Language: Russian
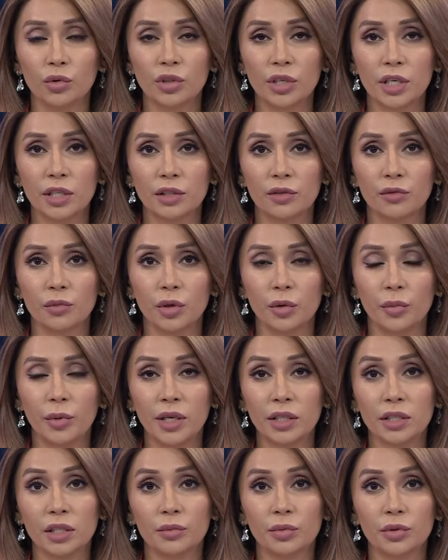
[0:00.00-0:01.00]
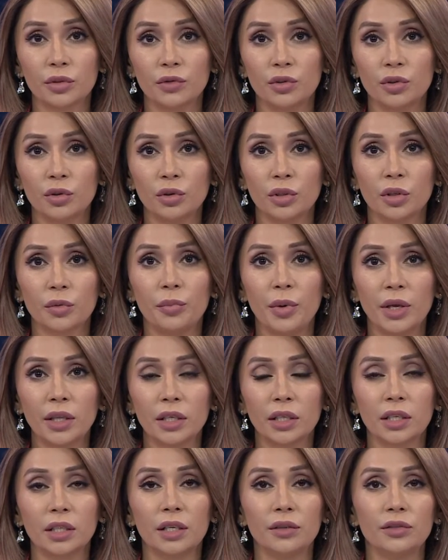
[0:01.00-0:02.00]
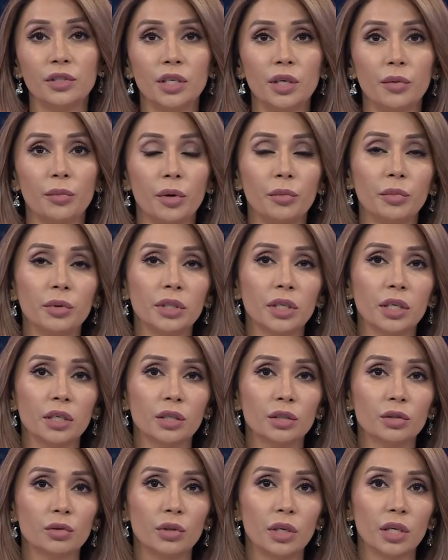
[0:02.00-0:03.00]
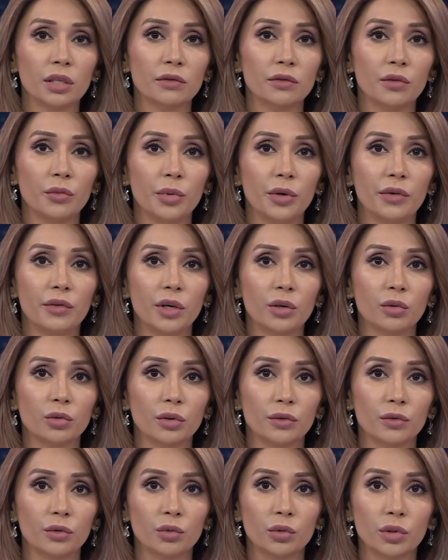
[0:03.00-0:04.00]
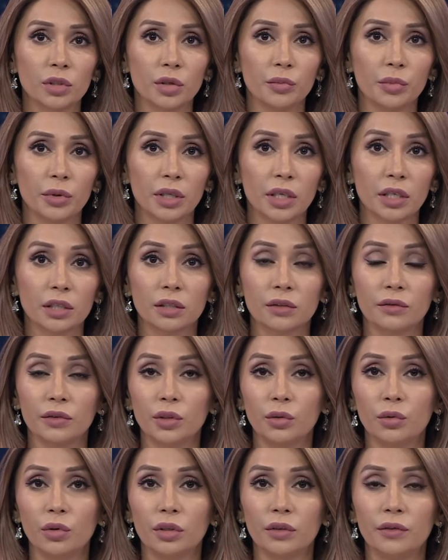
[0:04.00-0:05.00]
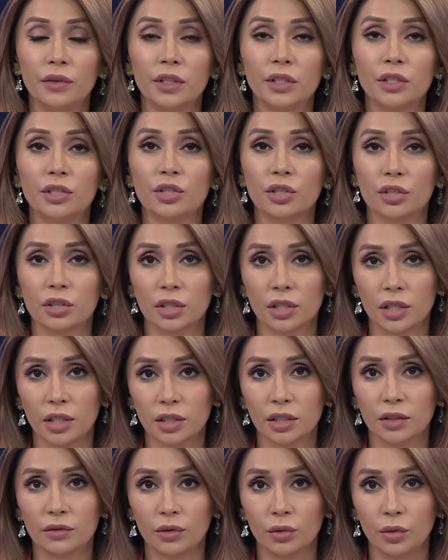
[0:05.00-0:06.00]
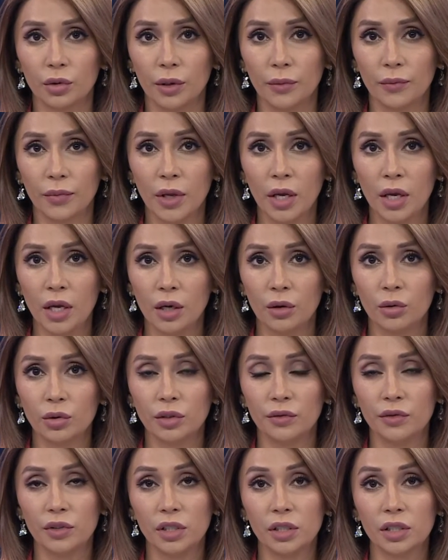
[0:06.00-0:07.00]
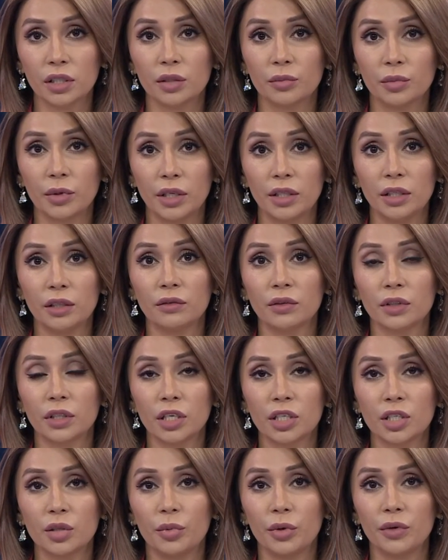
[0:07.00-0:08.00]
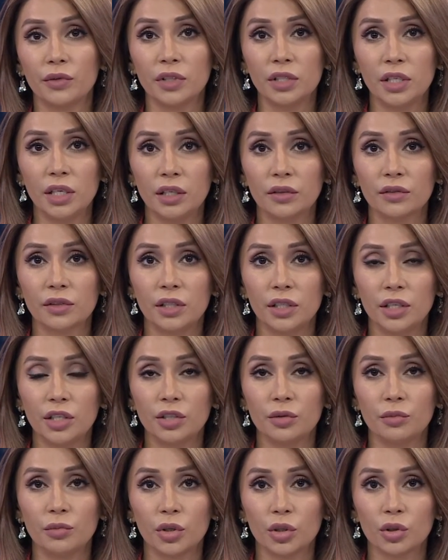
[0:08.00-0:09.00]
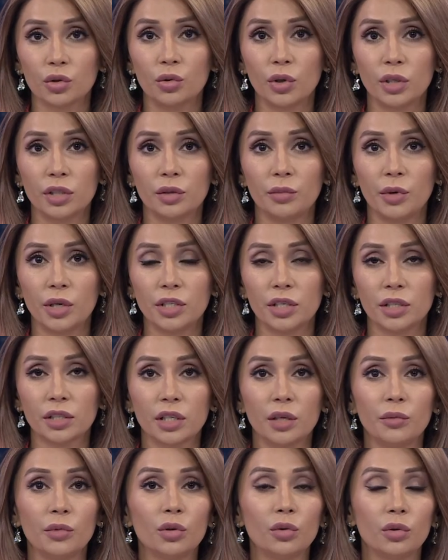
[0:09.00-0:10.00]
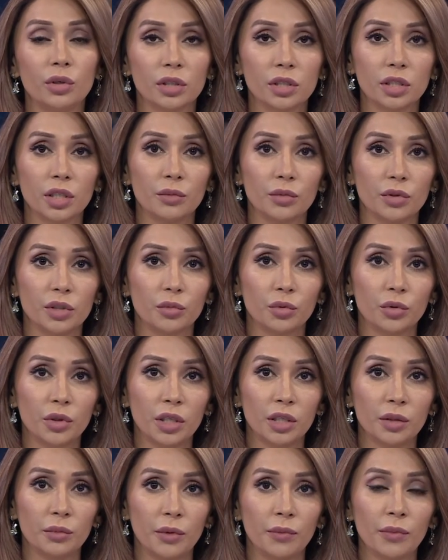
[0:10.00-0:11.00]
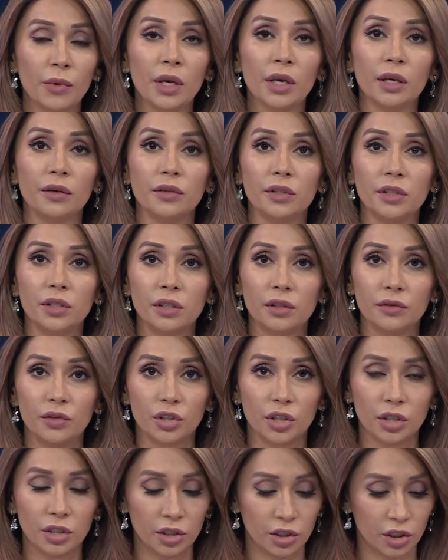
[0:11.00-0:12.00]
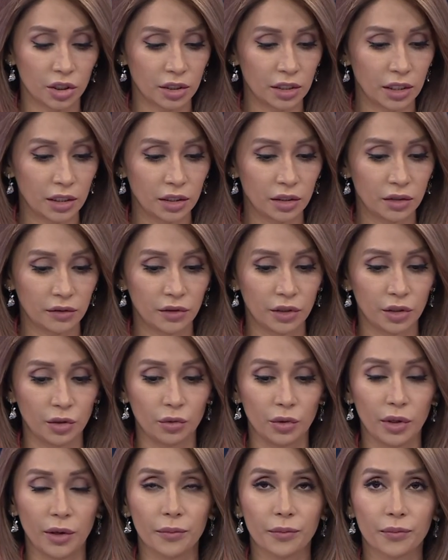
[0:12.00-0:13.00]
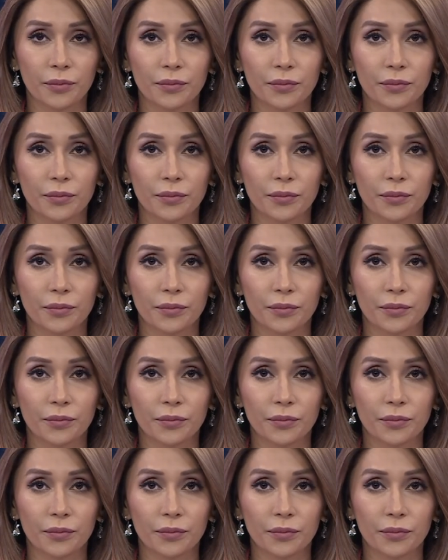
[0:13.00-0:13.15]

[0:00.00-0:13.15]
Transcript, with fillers: участие в мероприятиях, посвященных пятой годовщине попытки государственного переворота в Турции 15 июля 2016 года. В ходе визита запланировано также проведение встреч между азербайджанскими и турецкими депутатами. Визит завершится 16 июля.